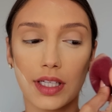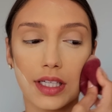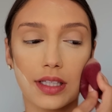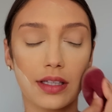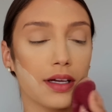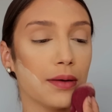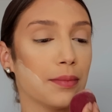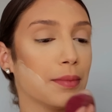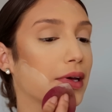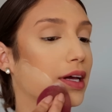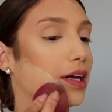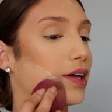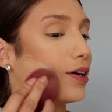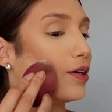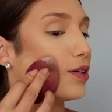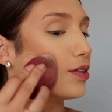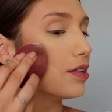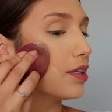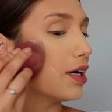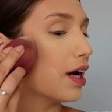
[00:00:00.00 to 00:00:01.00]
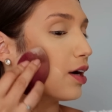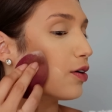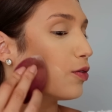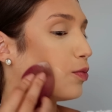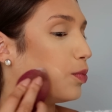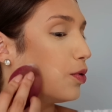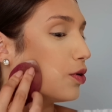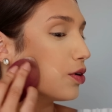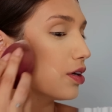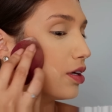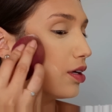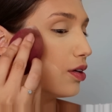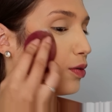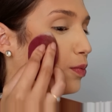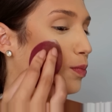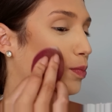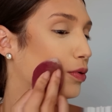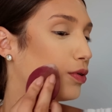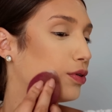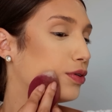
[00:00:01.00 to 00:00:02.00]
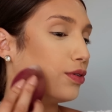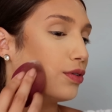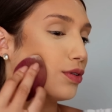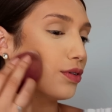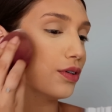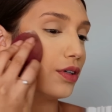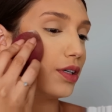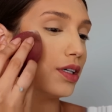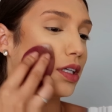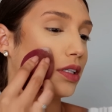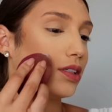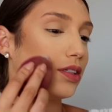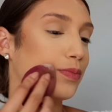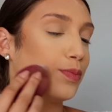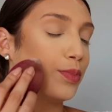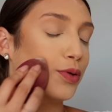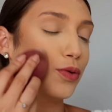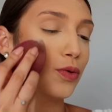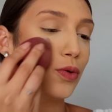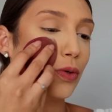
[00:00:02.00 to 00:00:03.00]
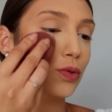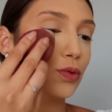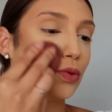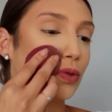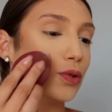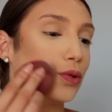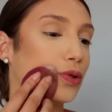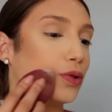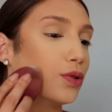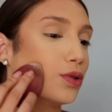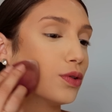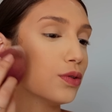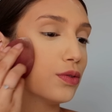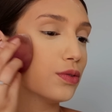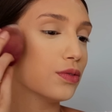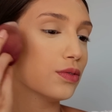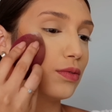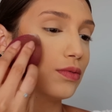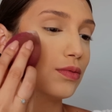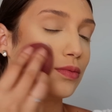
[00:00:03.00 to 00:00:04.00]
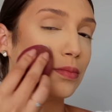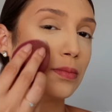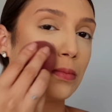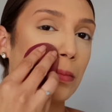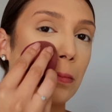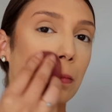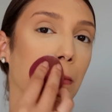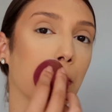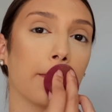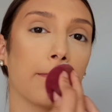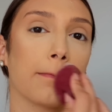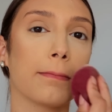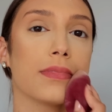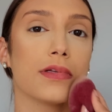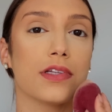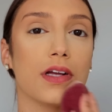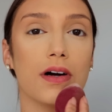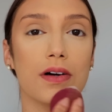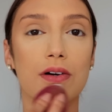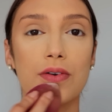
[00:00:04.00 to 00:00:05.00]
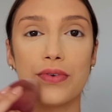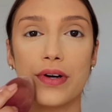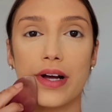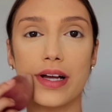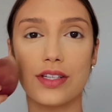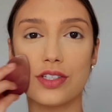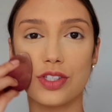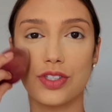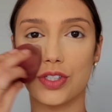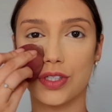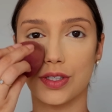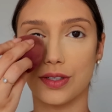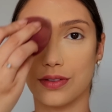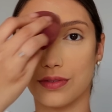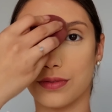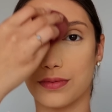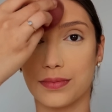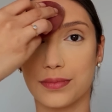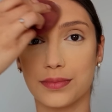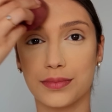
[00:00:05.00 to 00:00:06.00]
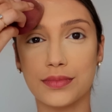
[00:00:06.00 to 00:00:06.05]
E também, ó, trago um pouquinho pro, pro contorno, só com o restinho.